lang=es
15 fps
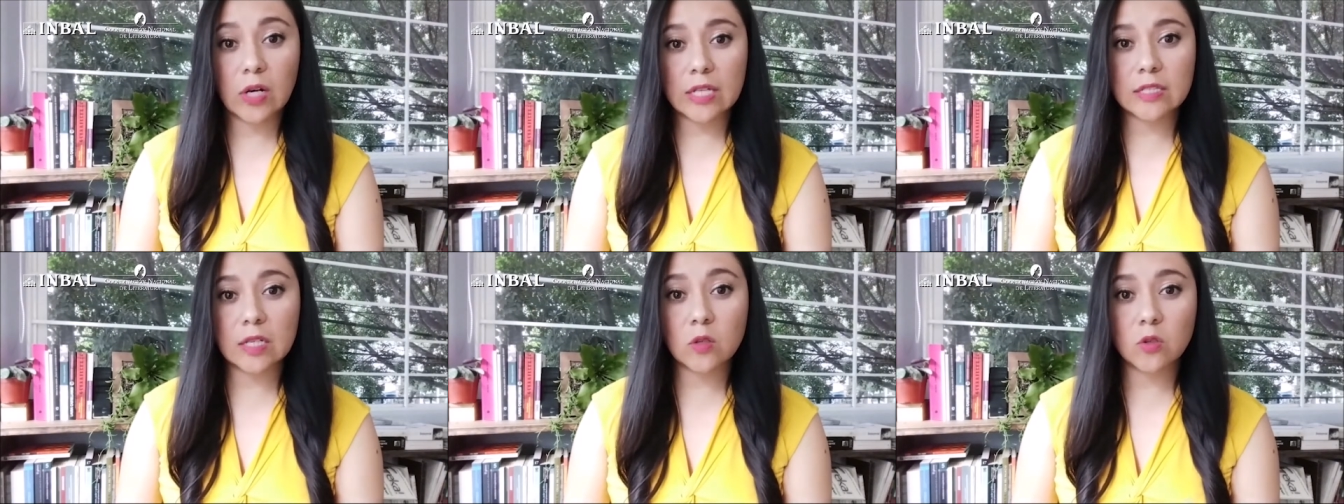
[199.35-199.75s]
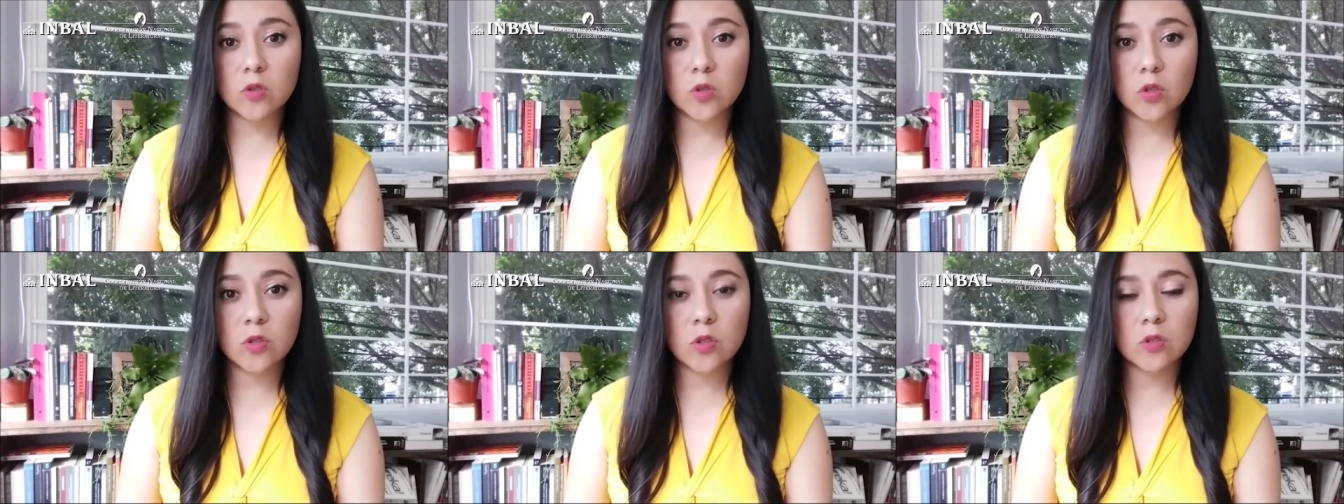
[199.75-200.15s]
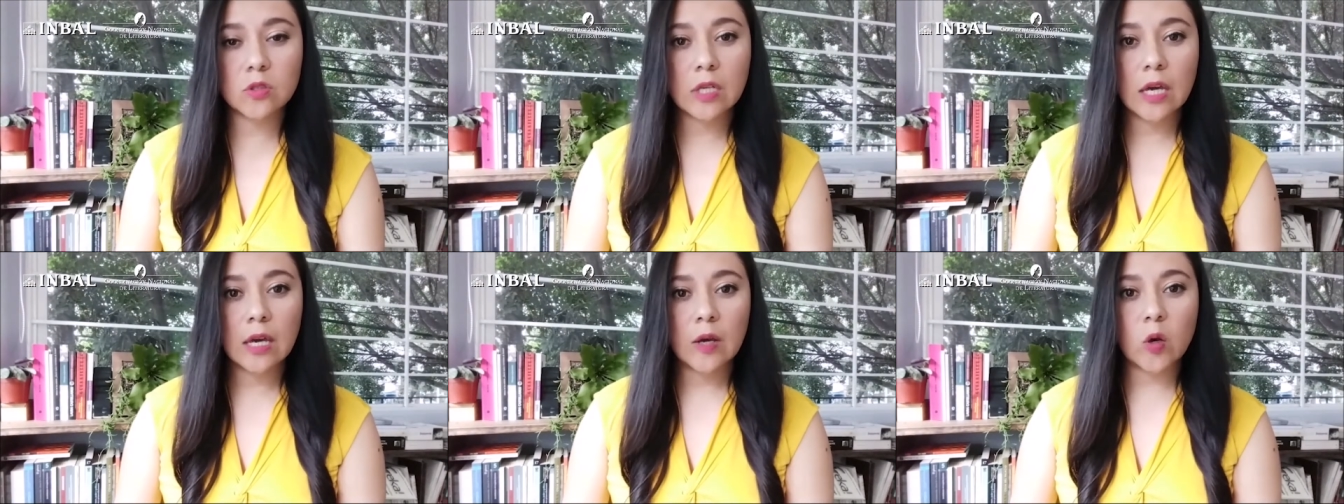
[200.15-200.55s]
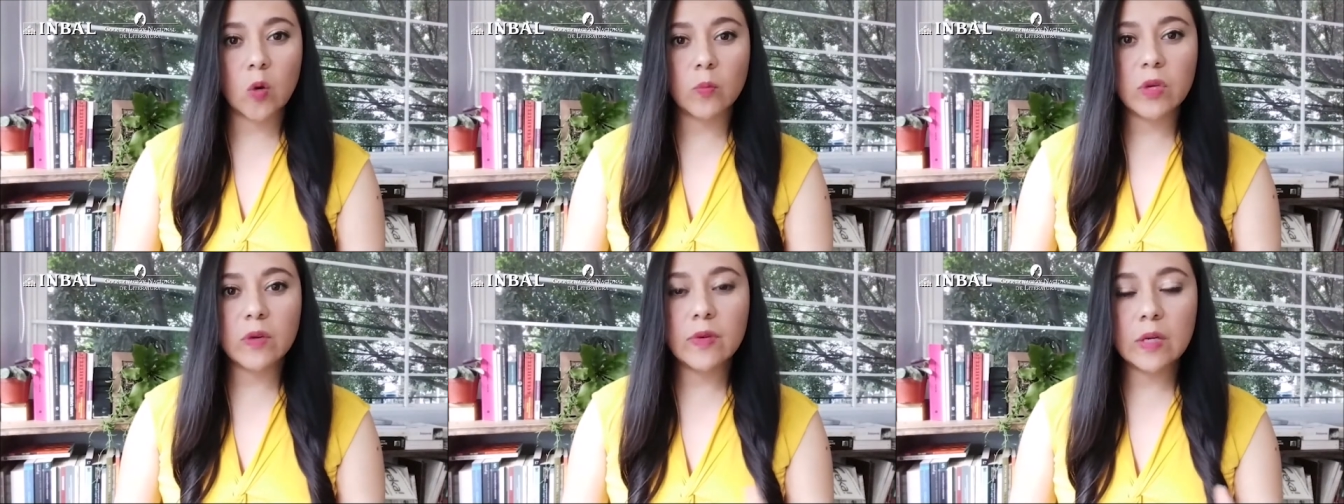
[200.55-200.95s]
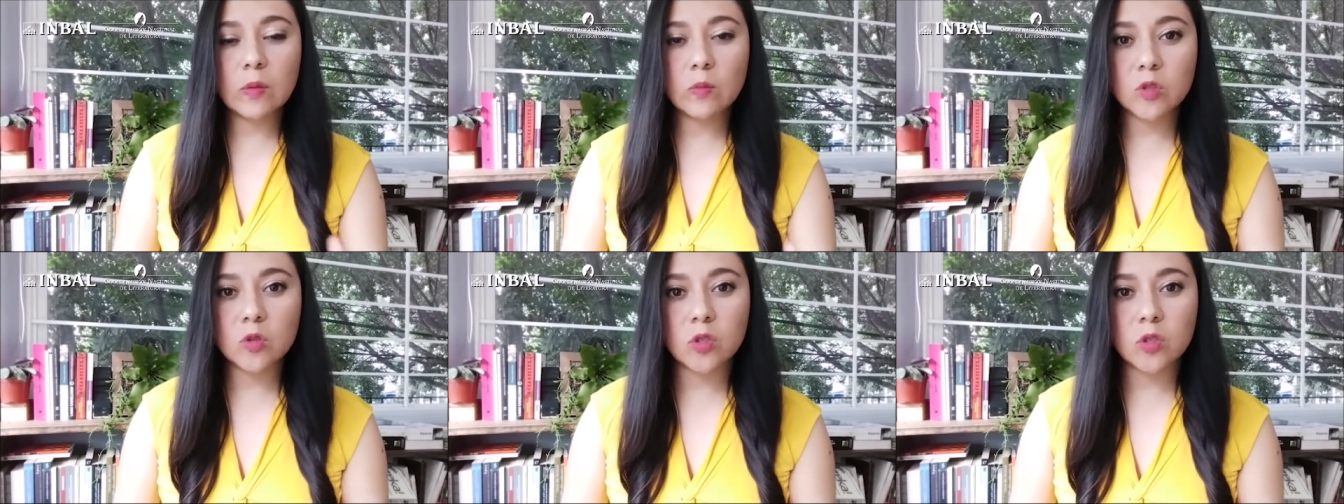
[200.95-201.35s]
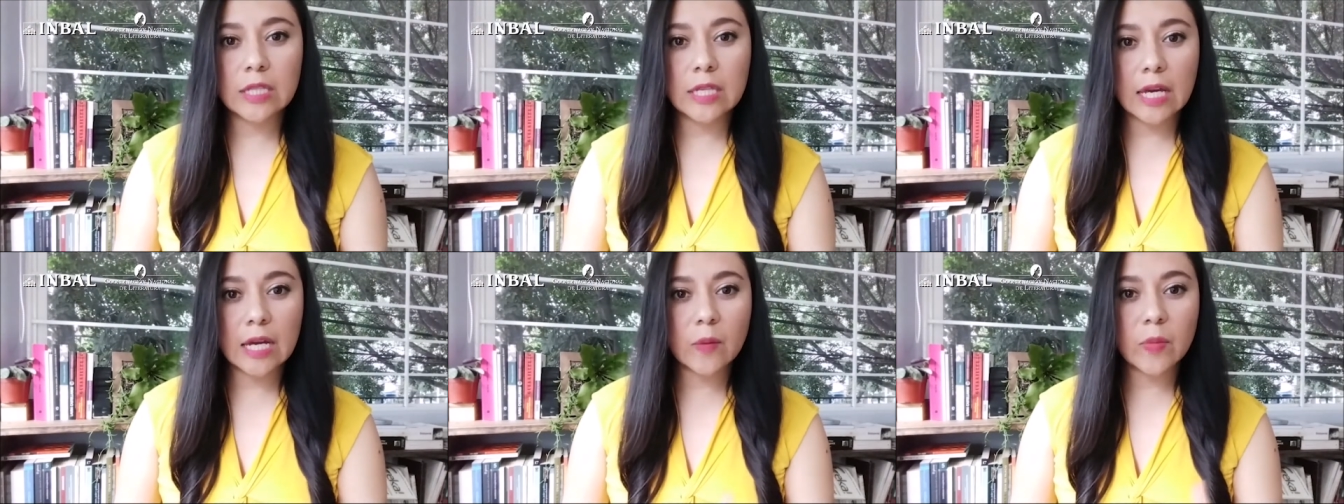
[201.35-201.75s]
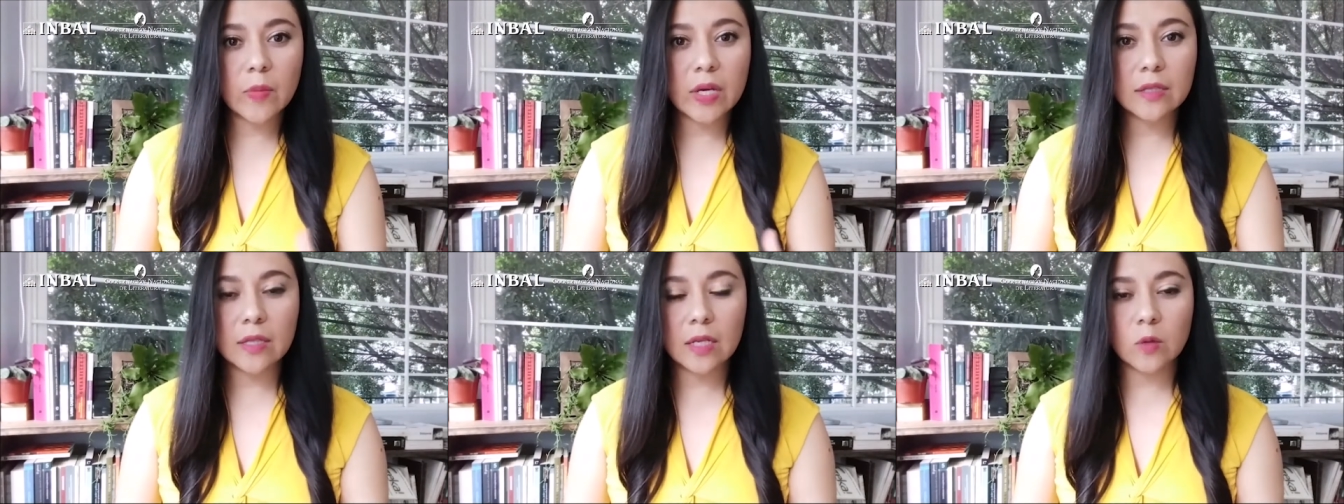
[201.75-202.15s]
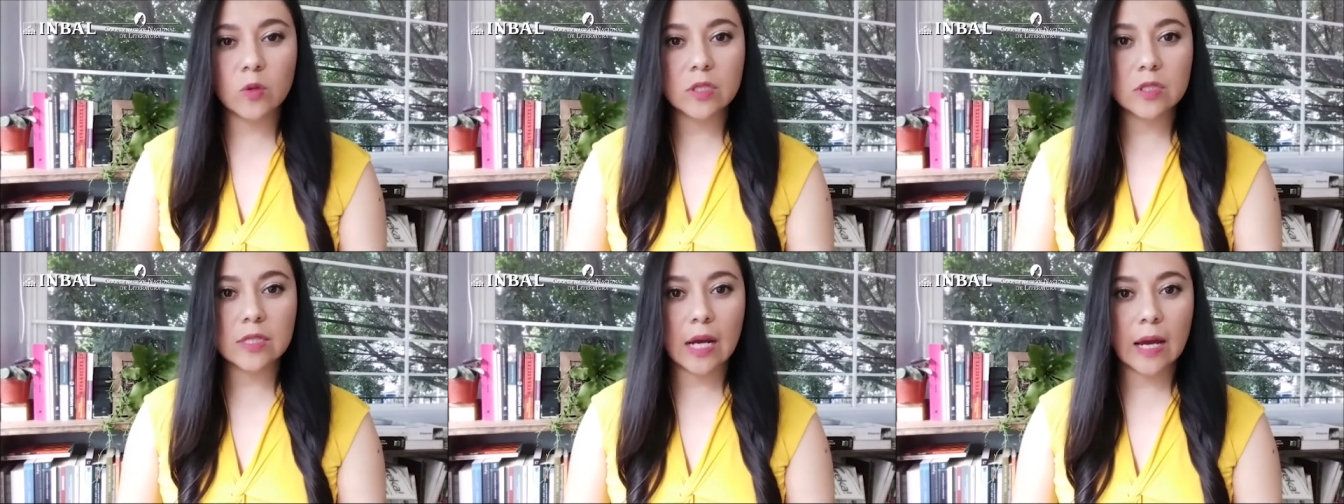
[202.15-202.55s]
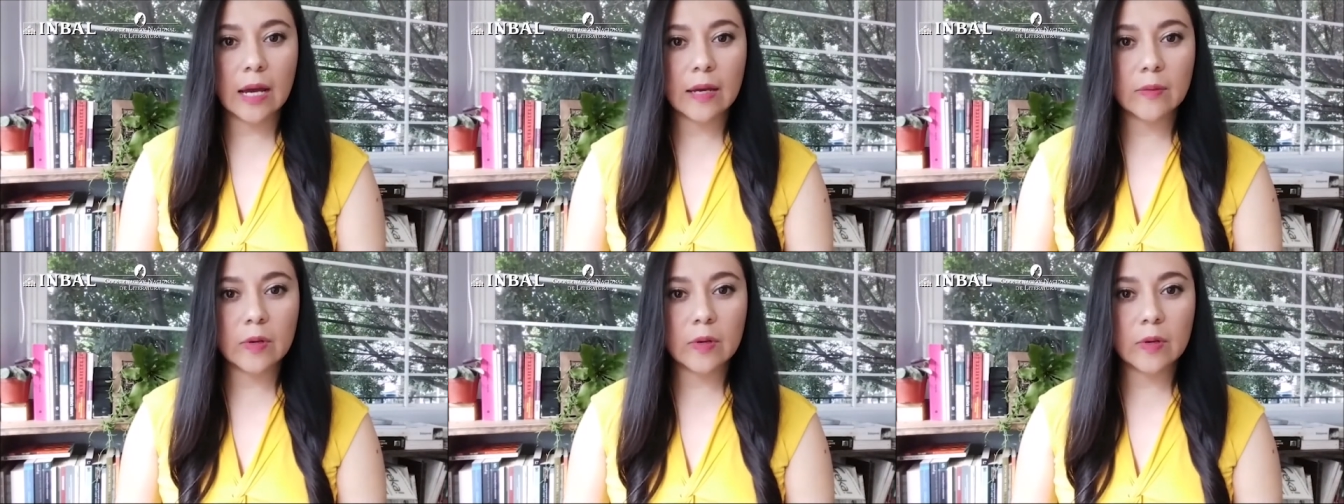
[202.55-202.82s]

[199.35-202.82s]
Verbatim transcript: las que nosotros convivimos cotidianamente en nuestra,